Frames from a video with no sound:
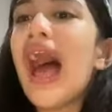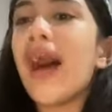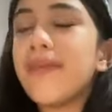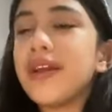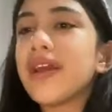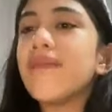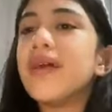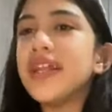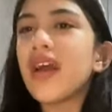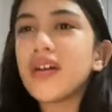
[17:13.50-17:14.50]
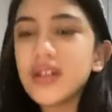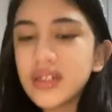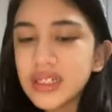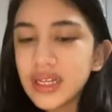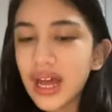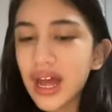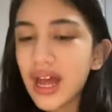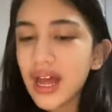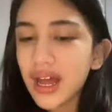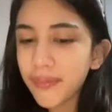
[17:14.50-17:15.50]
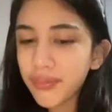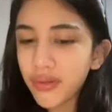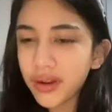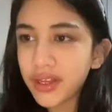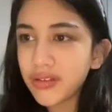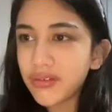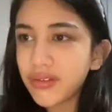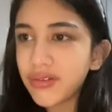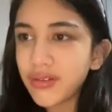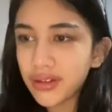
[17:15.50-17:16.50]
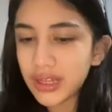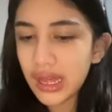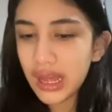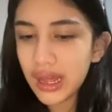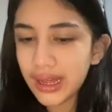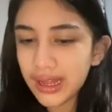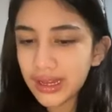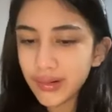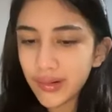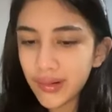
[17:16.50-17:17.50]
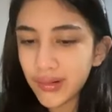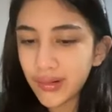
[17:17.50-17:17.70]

HP-nya banyak enggak, bukan gitu juga. No.